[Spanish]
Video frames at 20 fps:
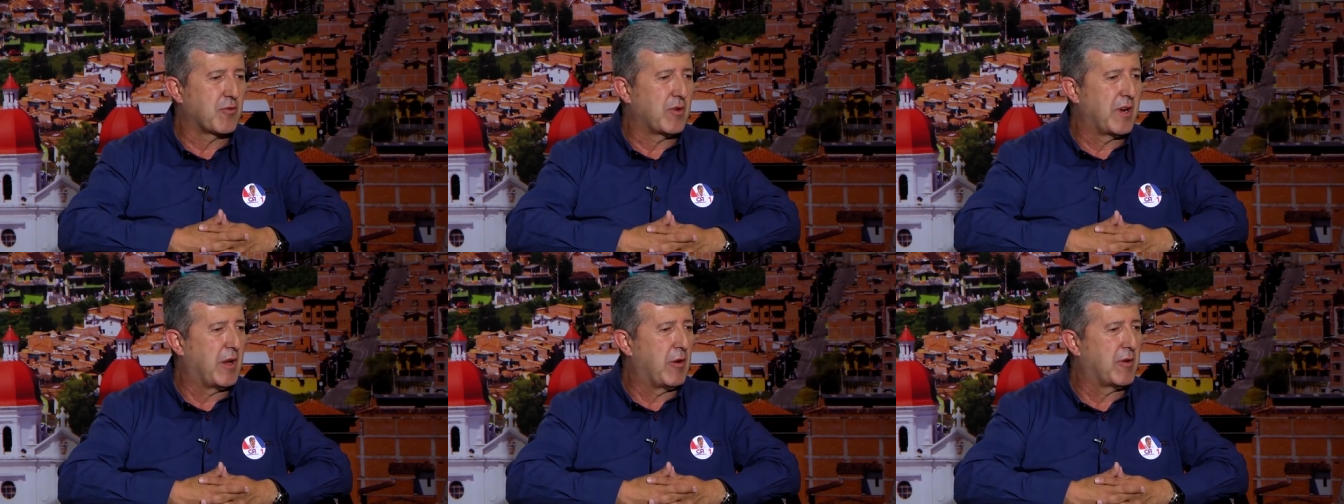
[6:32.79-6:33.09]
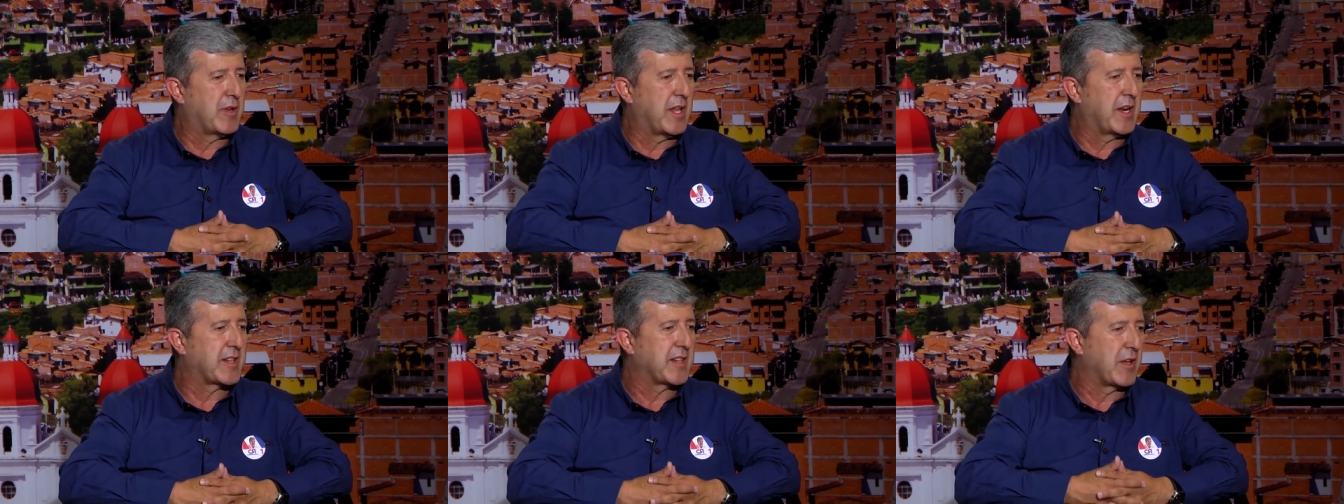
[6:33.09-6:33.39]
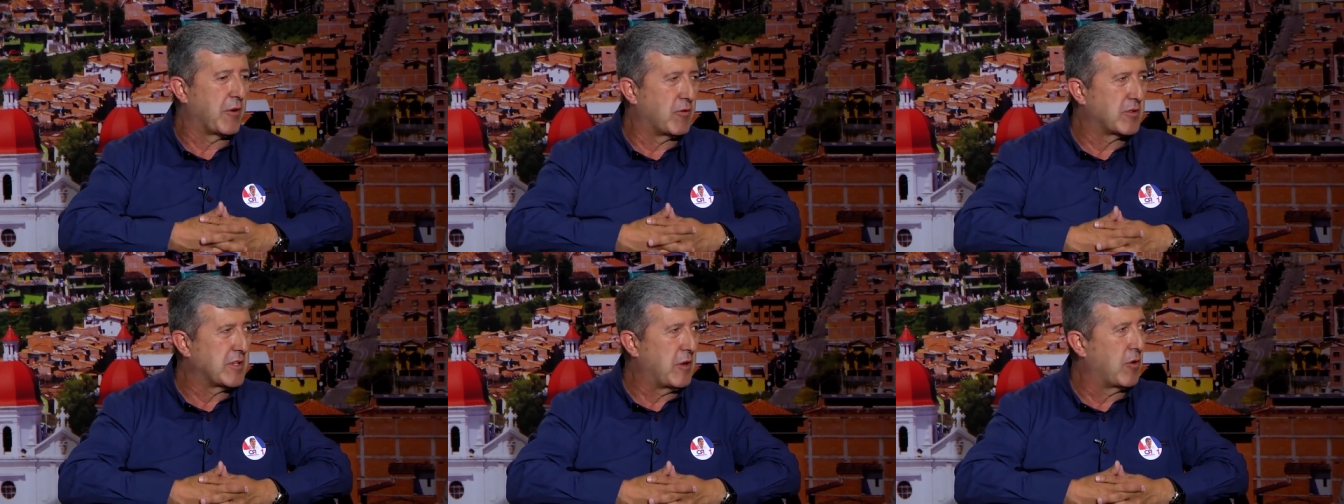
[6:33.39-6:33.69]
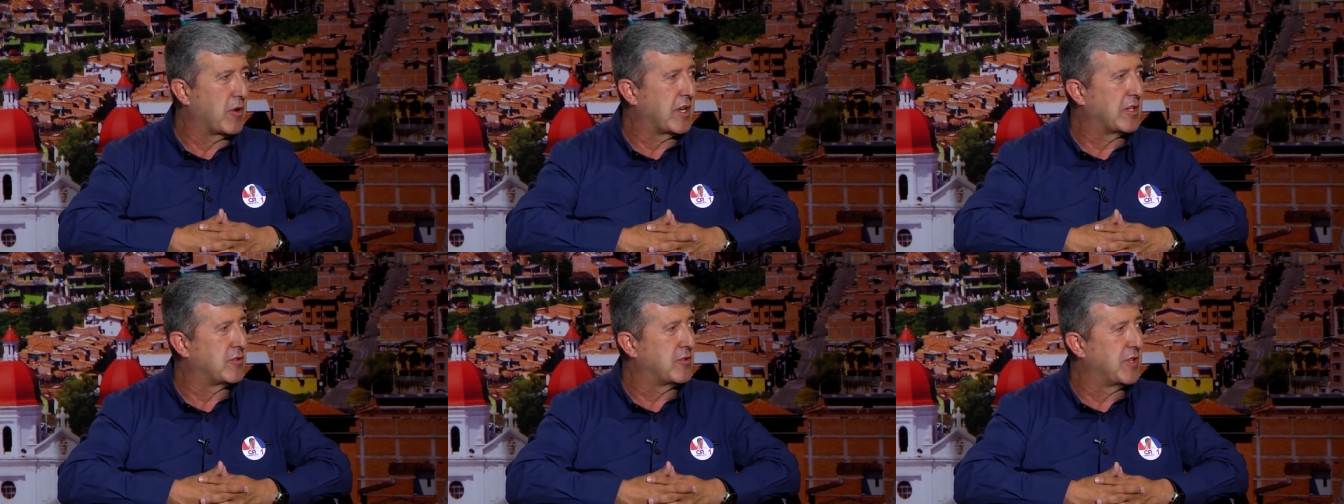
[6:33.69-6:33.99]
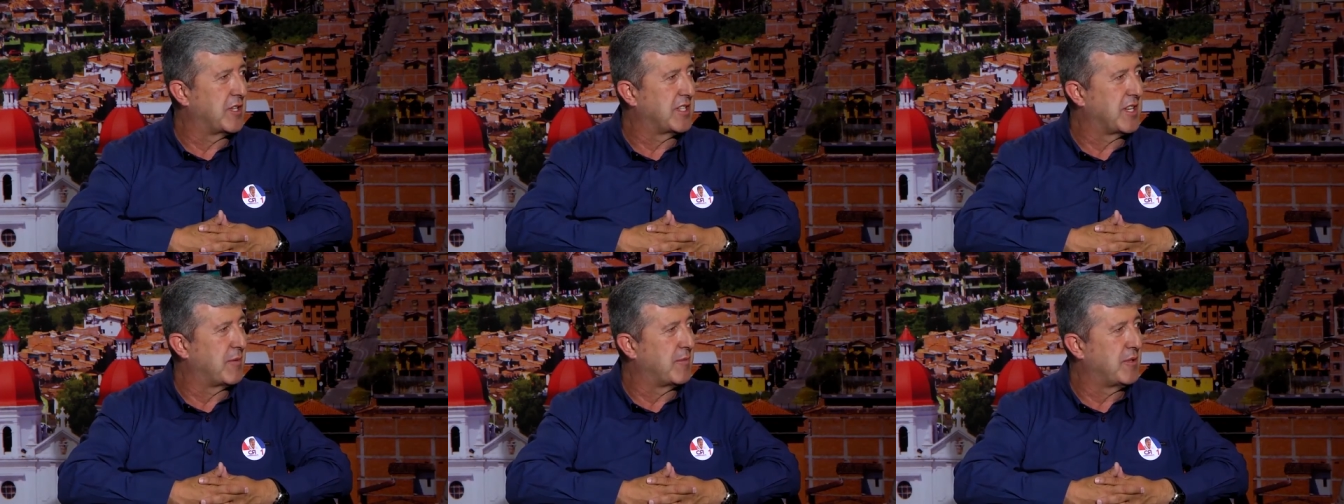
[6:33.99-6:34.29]
colaborar, tengo esa vocación
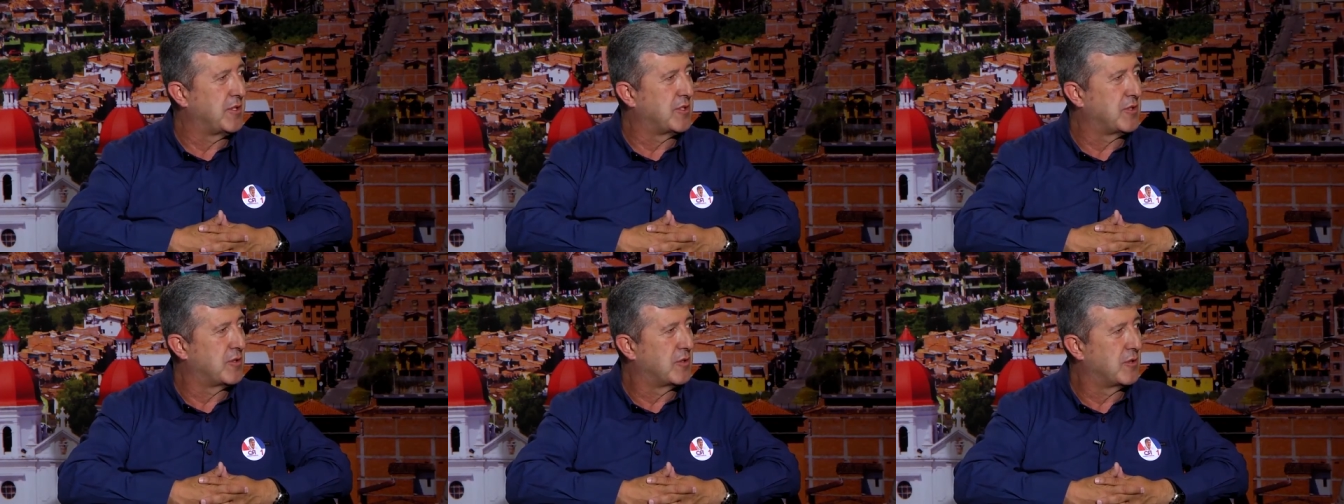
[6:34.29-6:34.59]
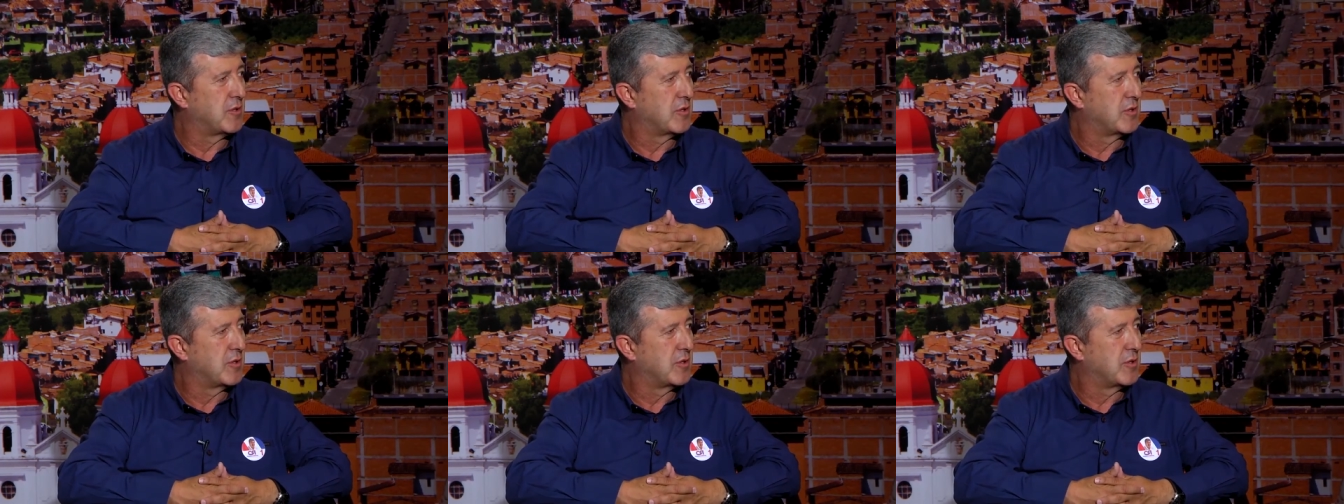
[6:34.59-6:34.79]
de servicio.